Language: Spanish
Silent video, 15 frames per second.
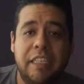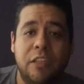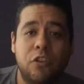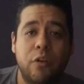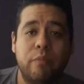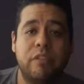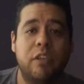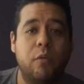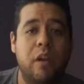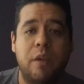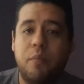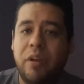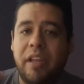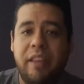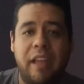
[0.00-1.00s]
Y si no, pues
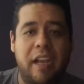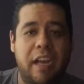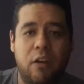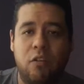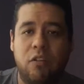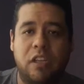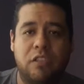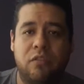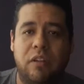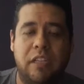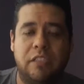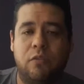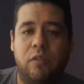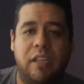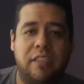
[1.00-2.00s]
igual pueden dejar lo que son
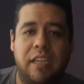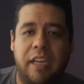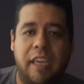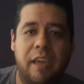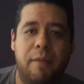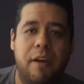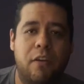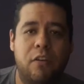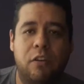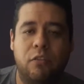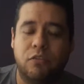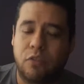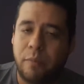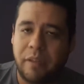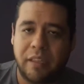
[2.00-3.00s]
las dudas aquí abajo en
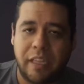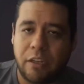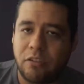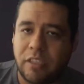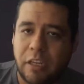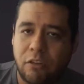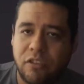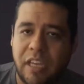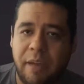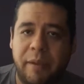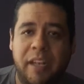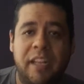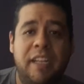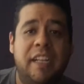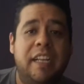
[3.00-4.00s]
los comentarios, ya lo
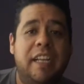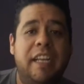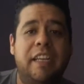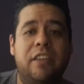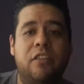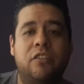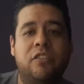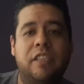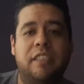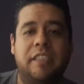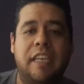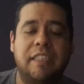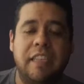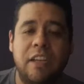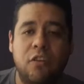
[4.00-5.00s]
saben.
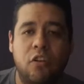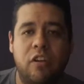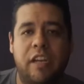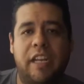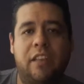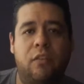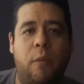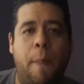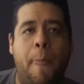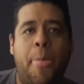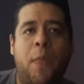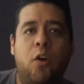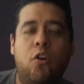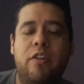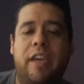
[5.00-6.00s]
Entonces, ¿qué es en concreto?
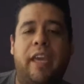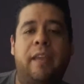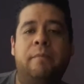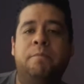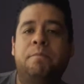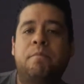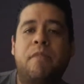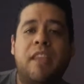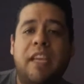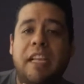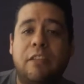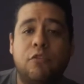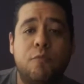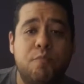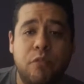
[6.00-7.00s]
Ok,
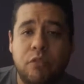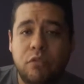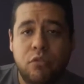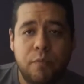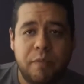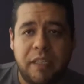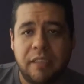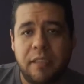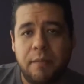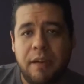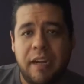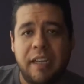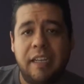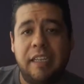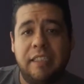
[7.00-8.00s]
el sub por sub que se
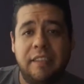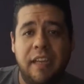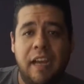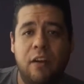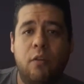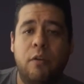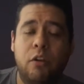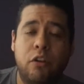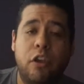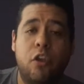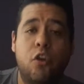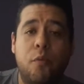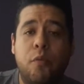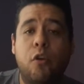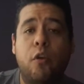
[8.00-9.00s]
va a realizar, o bueno,
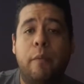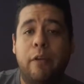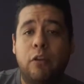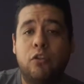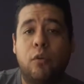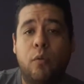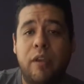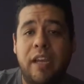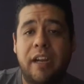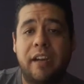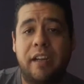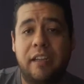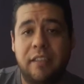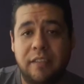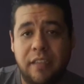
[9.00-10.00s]
que yo por lo menos lo voy a
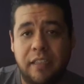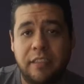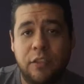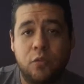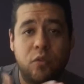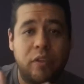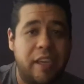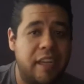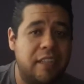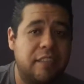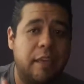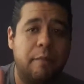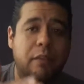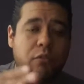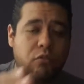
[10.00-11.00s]
realizar. Si tú
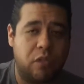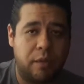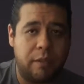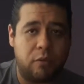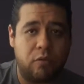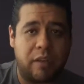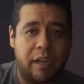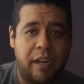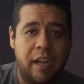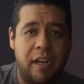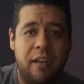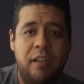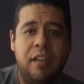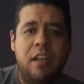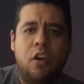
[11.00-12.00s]
quieres que me suscriba a tu
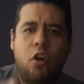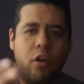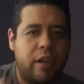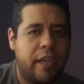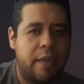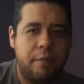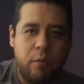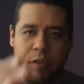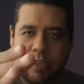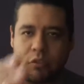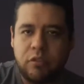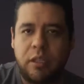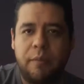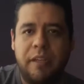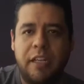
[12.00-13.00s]
canal, ok, me voy a
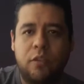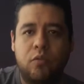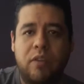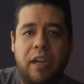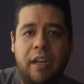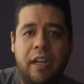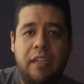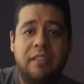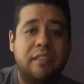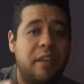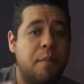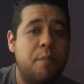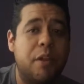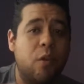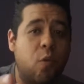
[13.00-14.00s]
suscribir a tu canal,
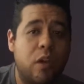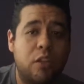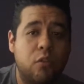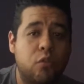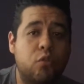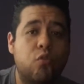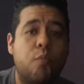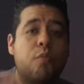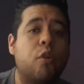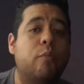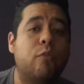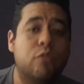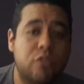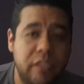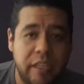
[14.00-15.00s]
siempre y cuando tú
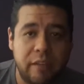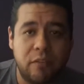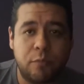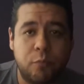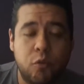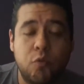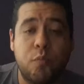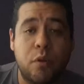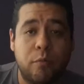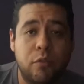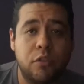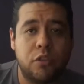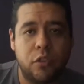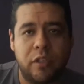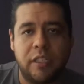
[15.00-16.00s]
promociones, tú
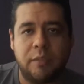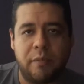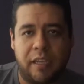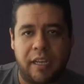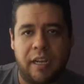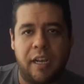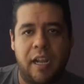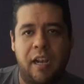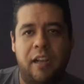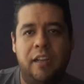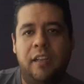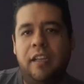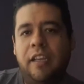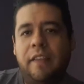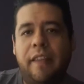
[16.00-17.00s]
promociones mi canal.
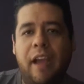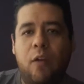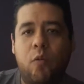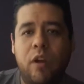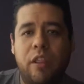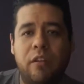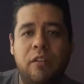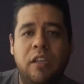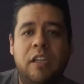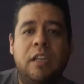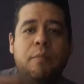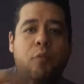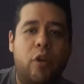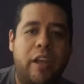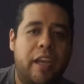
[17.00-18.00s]
¿De acuerdo?
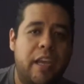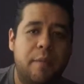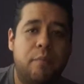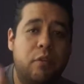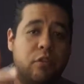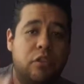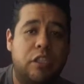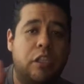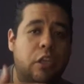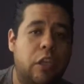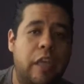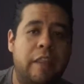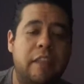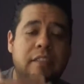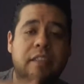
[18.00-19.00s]
Por ejemplo,
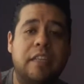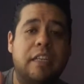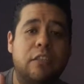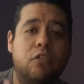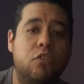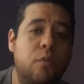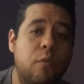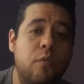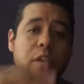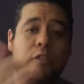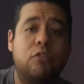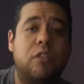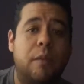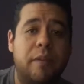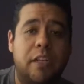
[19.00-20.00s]
si en este caso yo me voy
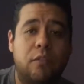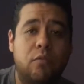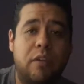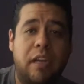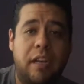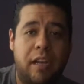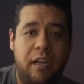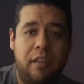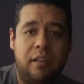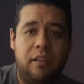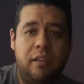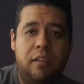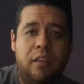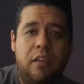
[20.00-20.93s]
a suscribir a tu canal,